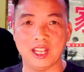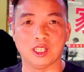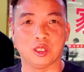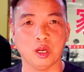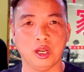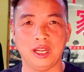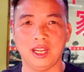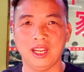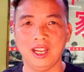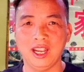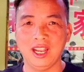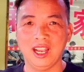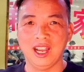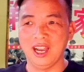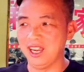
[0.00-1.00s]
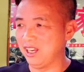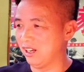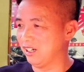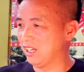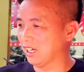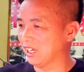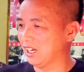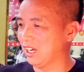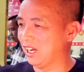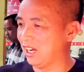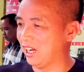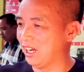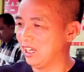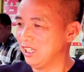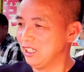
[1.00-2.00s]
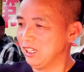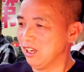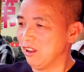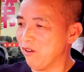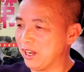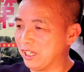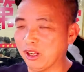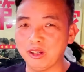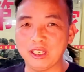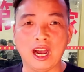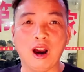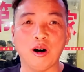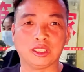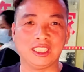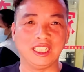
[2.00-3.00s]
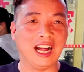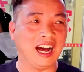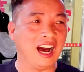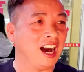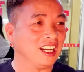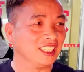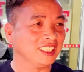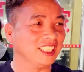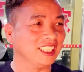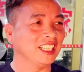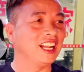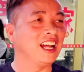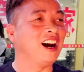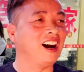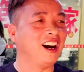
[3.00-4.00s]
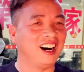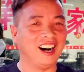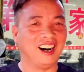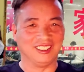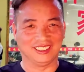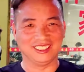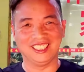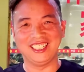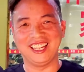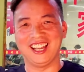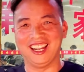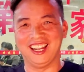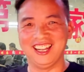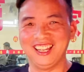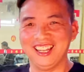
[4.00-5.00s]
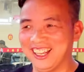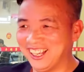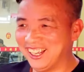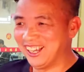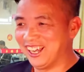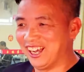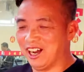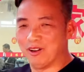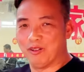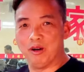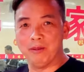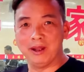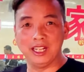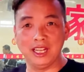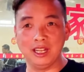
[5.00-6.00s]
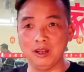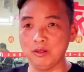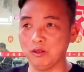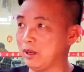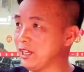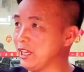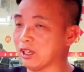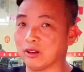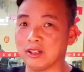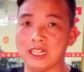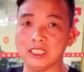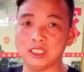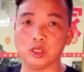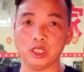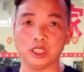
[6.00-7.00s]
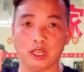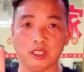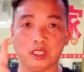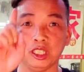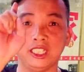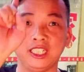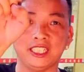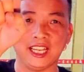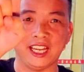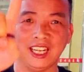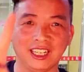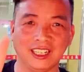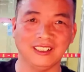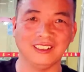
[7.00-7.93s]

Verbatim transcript: 也脆，还有那个味道也好极了啊！谢谢他。啊！吃了几斤刚刚？我们我们一个人最少吃一斤。